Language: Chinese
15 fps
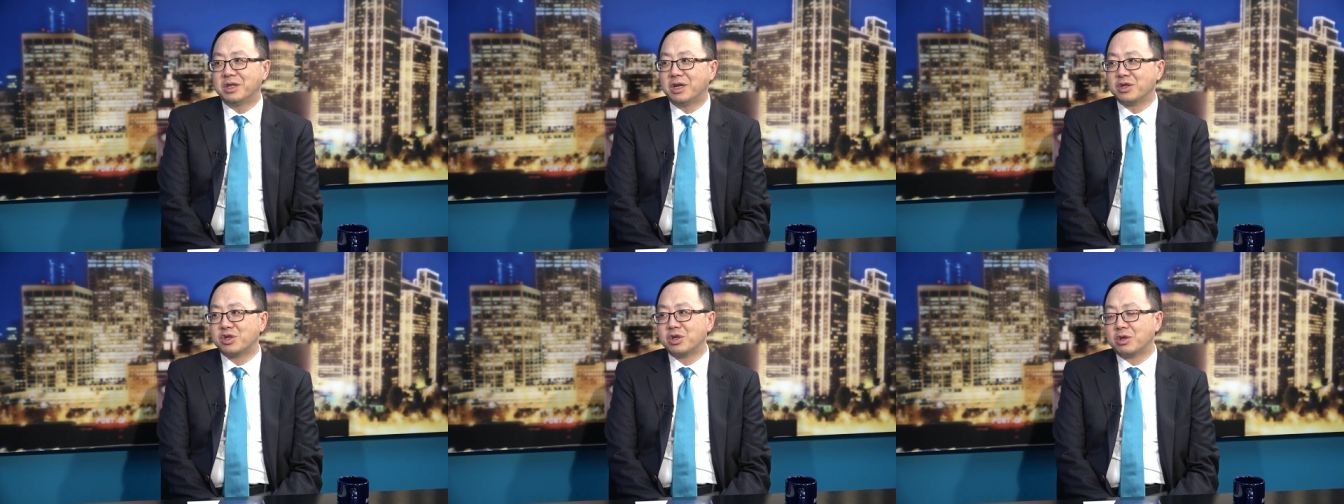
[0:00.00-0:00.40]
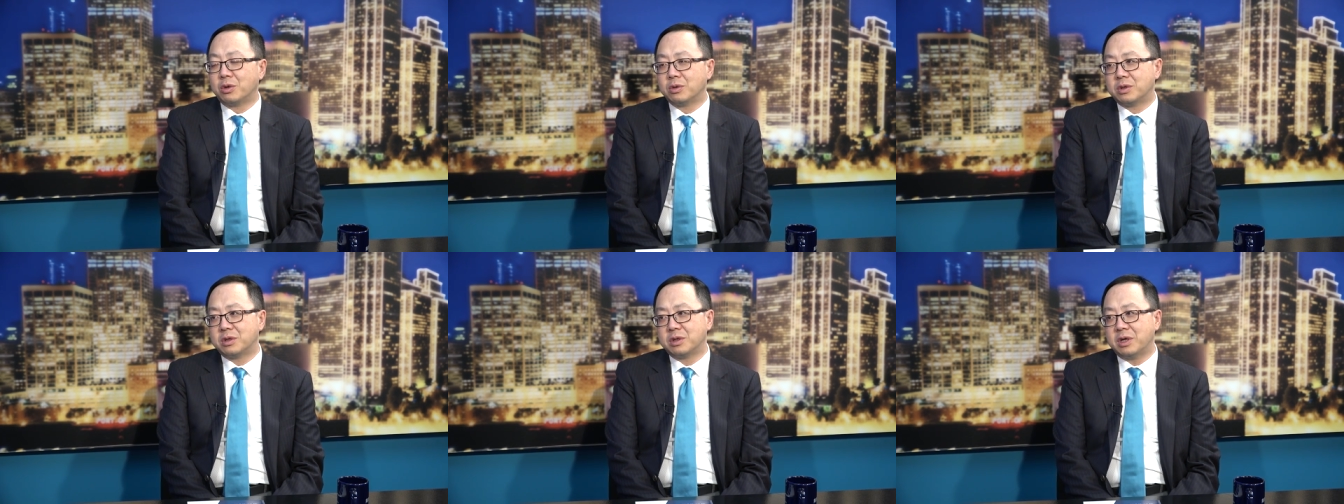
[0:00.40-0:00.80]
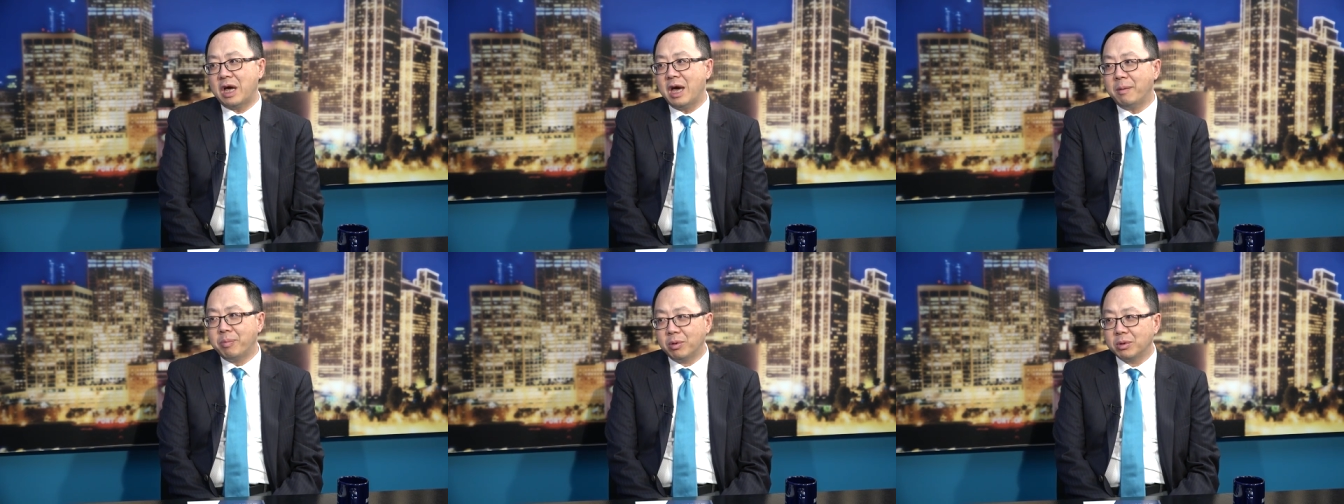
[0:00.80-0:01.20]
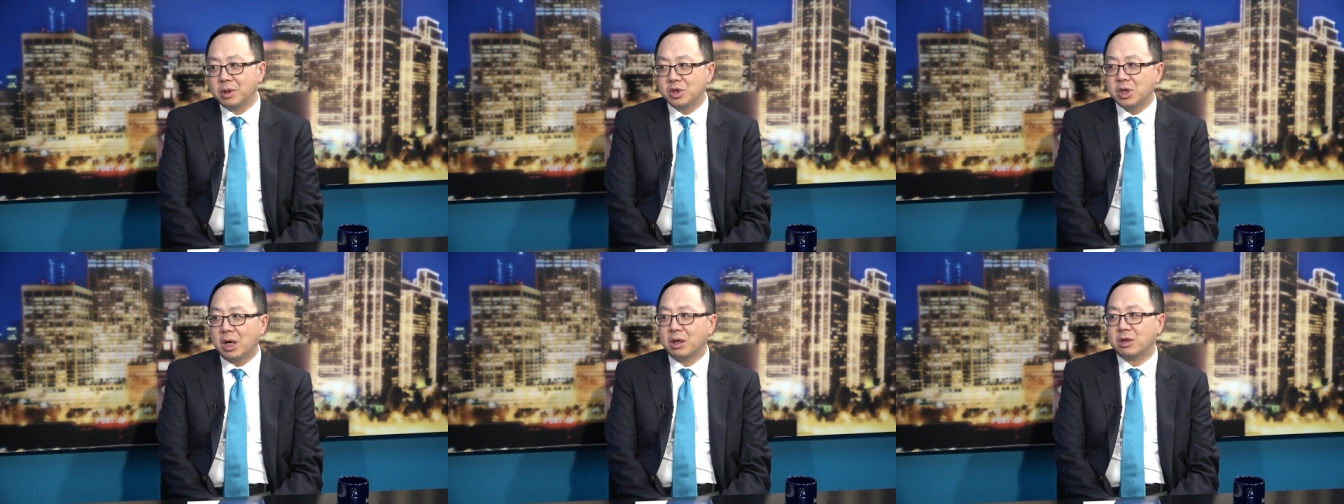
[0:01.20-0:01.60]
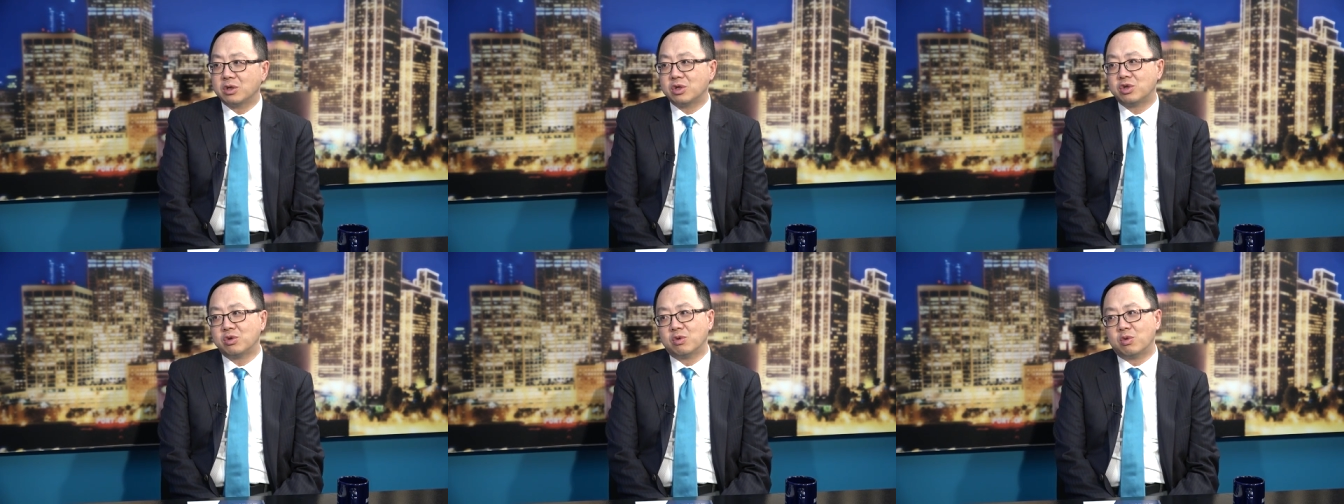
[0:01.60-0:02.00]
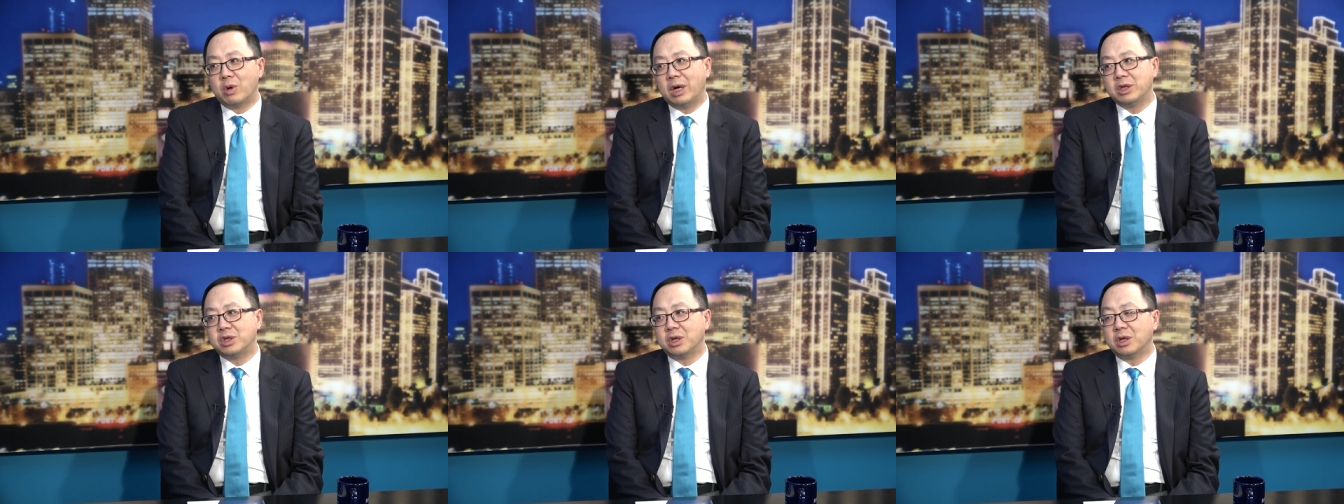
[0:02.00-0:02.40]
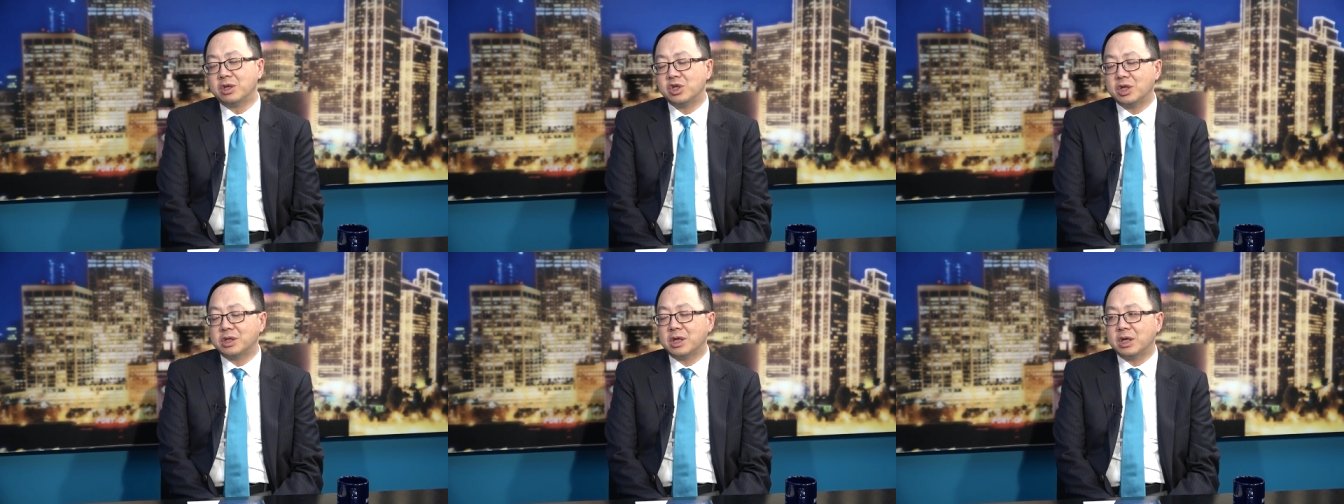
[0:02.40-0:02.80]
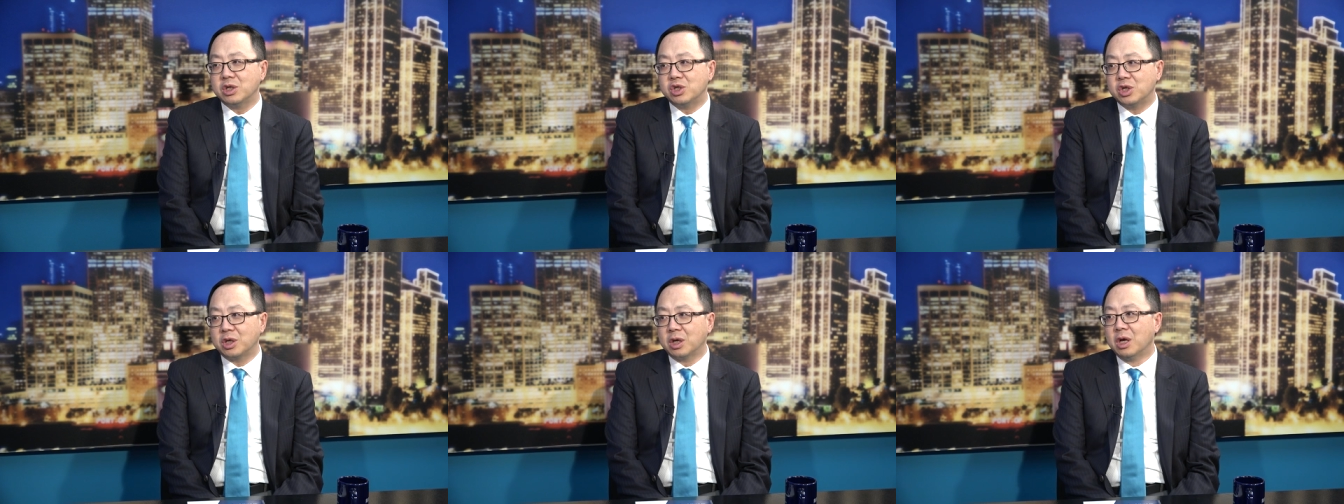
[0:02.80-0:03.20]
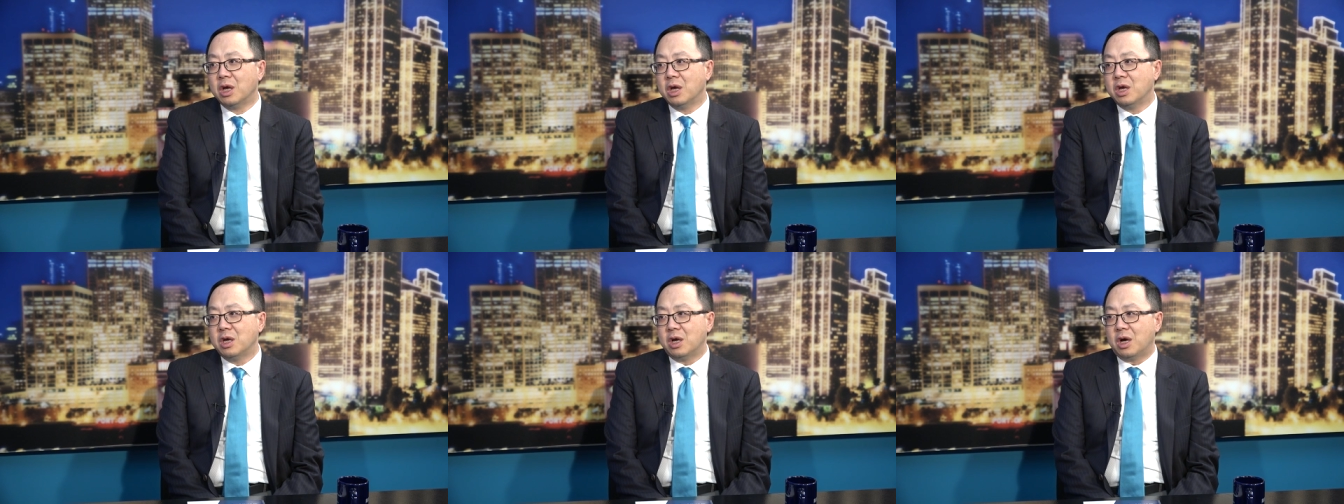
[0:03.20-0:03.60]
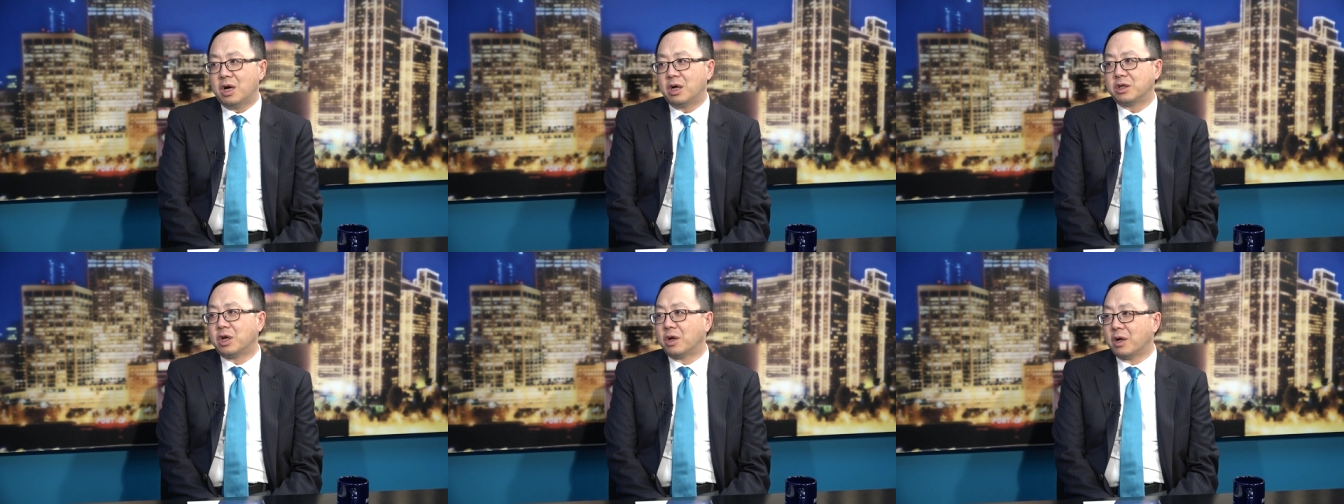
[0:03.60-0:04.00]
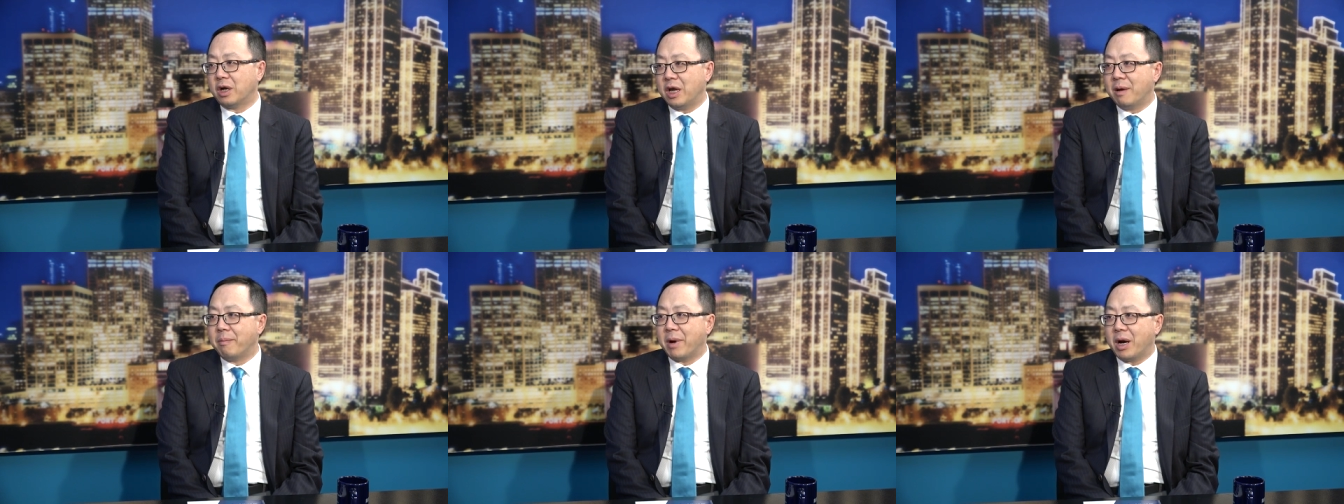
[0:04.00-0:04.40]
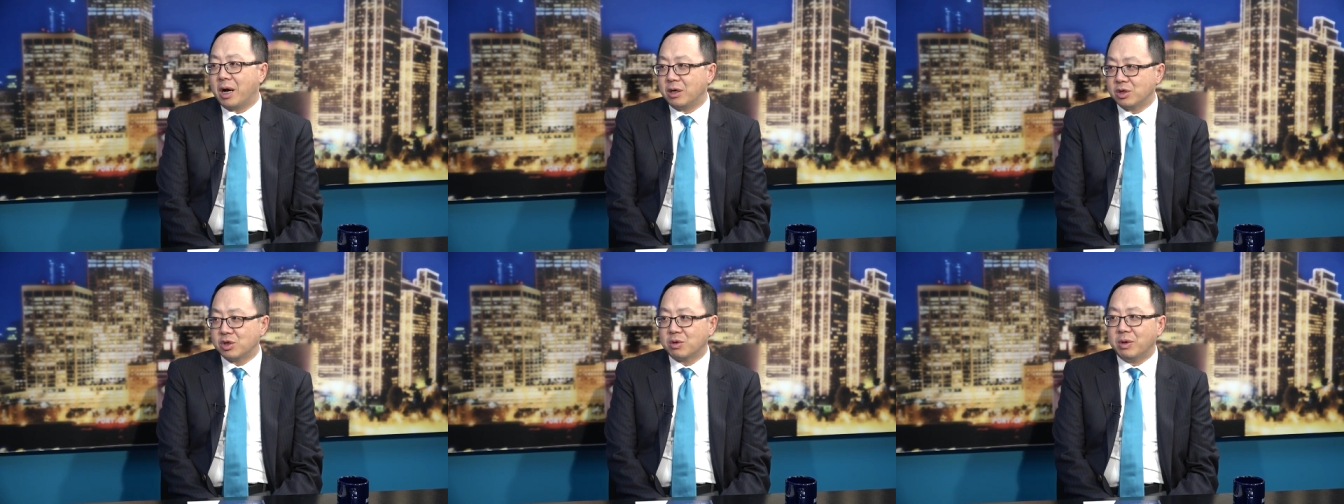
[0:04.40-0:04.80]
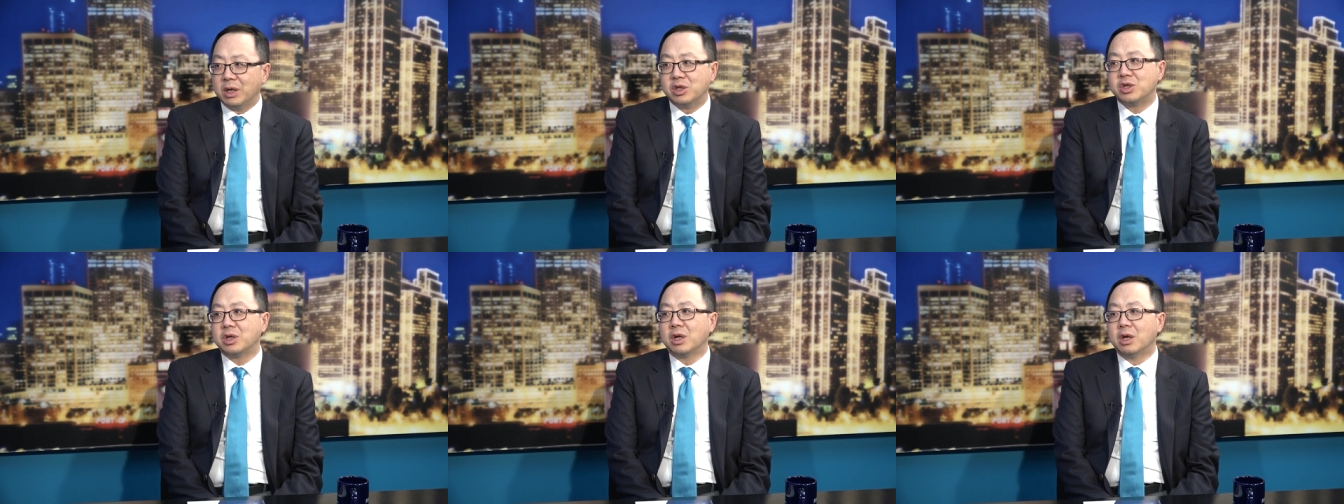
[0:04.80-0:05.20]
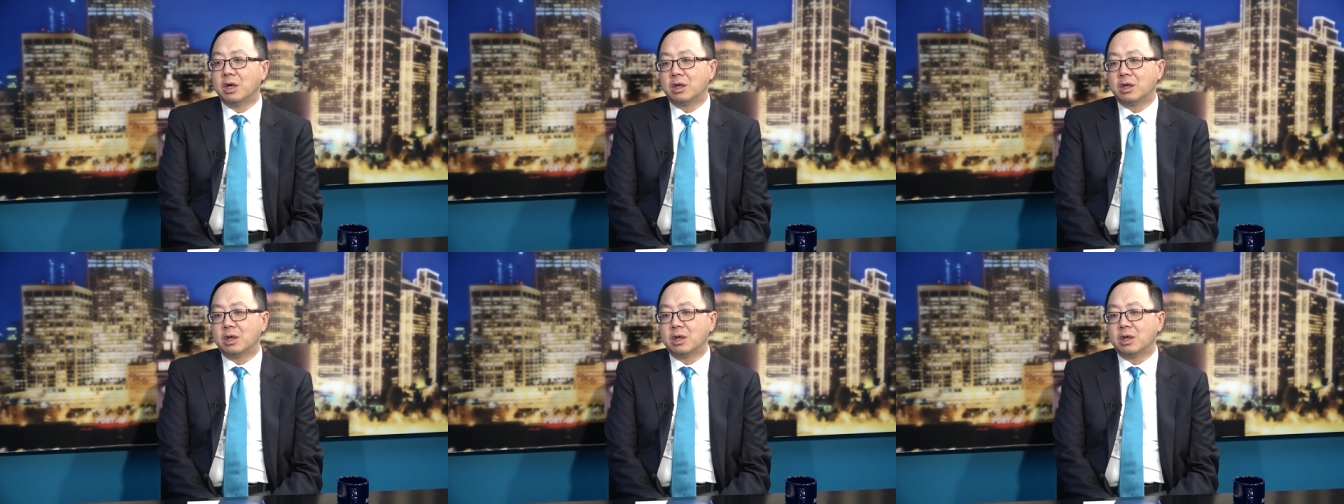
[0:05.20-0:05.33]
当时投资 Apple 的价格是九块钱，现在已经啊到了两百二十块钱。